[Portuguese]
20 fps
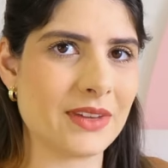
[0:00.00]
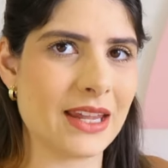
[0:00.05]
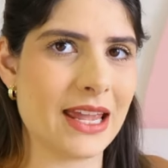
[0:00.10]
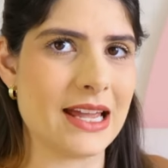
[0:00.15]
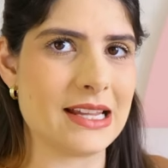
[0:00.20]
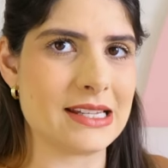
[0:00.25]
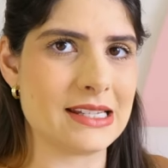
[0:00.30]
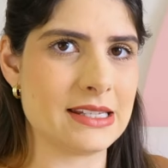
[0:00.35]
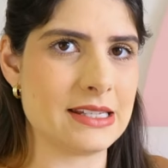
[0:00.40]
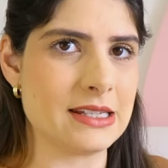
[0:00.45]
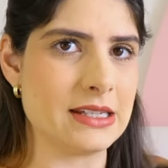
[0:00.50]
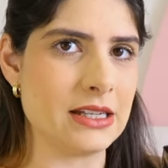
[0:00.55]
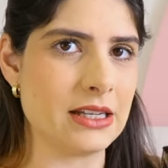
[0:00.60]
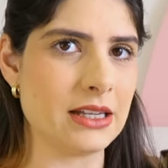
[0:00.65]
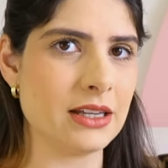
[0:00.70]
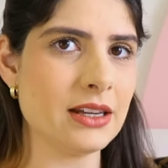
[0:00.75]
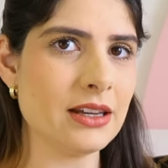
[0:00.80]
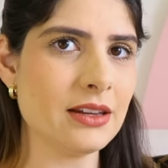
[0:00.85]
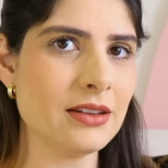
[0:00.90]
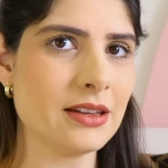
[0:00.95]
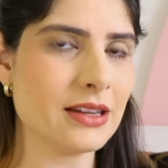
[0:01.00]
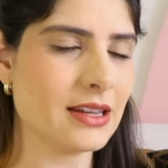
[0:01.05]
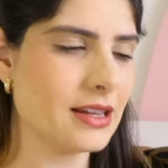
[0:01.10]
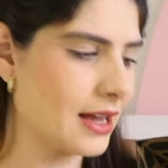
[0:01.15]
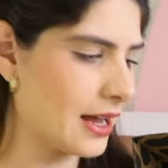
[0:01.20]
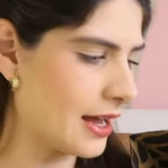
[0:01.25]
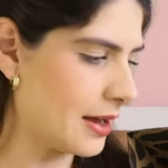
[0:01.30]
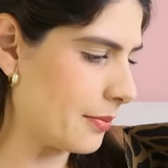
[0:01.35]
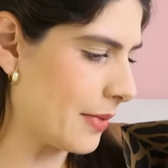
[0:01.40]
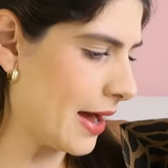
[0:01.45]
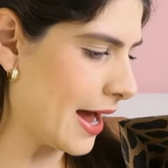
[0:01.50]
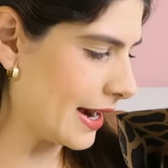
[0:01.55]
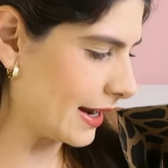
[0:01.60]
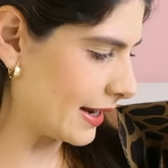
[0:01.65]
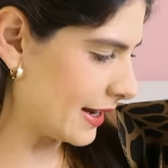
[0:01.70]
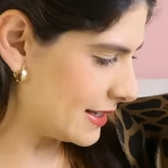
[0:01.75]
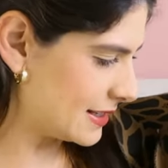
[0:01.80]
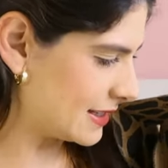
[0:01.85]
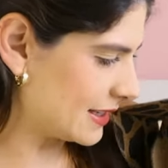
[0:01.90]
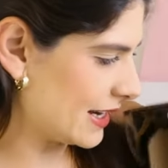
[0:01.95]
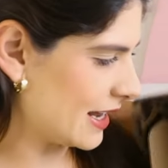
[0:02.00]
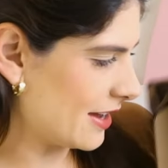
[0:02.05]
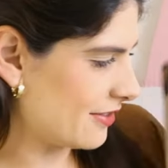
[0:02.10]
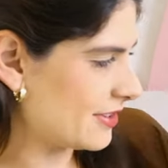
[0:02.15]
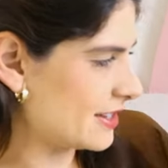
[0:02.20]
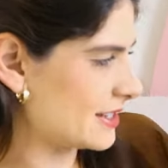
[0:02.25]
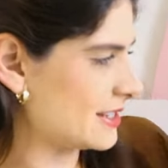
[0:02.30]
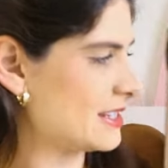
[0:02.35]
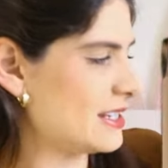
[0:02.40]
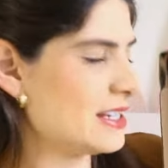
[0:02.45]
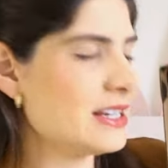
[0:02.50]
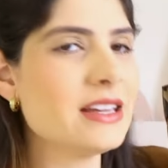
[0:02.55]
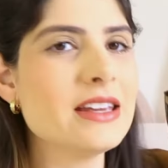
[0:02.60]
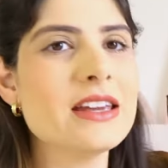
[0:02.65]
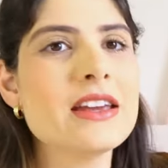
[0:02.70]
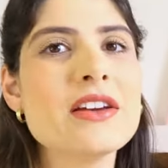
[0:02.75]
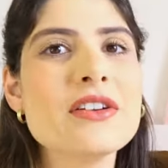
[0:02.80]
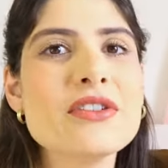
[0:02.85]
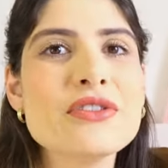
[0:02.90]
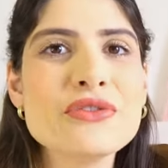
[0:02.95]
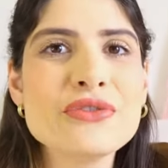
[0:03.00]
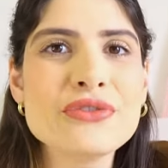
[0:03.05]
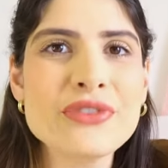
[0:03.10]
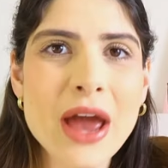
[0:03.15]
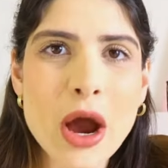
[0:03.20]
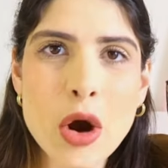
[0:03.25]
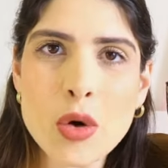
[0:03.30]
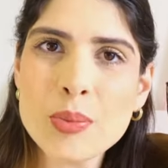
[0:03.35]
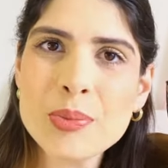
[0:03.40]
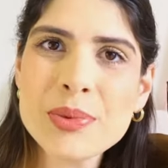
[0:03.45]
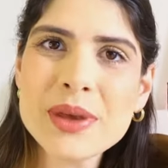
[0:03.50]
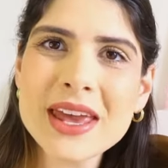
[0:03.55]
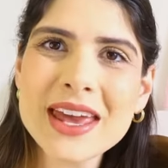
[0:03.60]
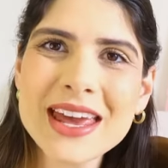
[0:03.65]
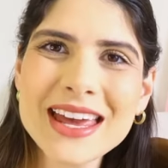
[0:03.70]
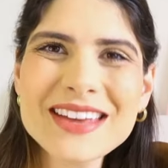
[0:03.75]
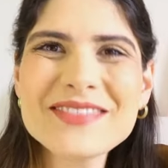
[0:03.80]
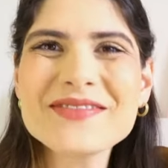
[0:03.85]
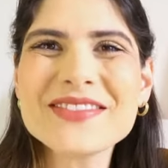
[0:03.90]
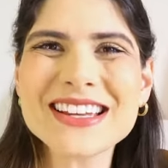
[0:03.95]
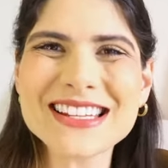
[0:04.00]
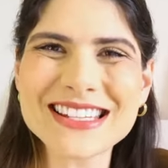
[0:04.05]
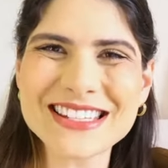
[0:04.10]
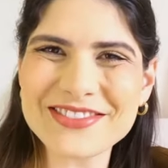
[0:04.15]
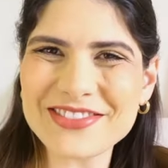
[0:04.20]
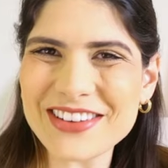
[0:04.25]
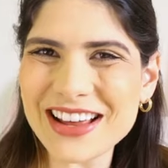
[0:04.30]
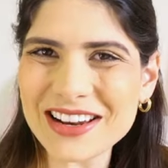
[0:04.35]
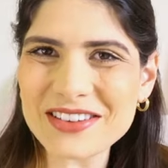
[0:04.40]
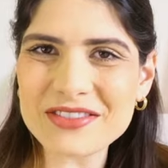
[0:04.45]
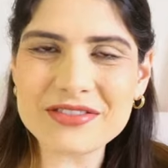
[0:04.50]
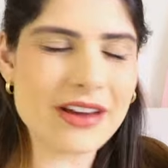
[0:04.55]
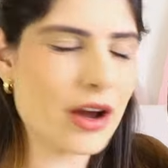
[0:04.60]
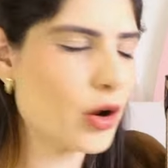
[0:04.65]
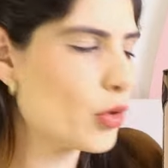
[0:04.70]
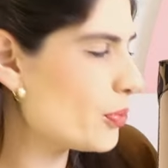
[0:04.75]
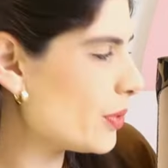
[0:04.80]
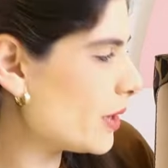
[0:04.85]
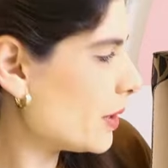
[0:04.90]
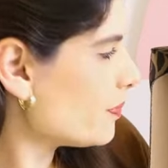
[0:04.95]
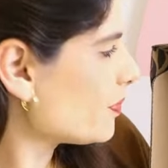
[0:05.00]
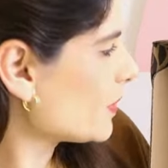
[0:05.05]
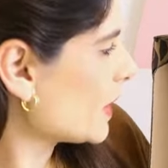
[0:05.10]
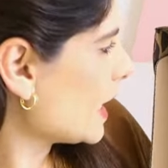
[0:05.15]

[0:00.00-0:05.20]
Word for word: É assim, a marca escreve assim, Velpie, mas fala Velpe.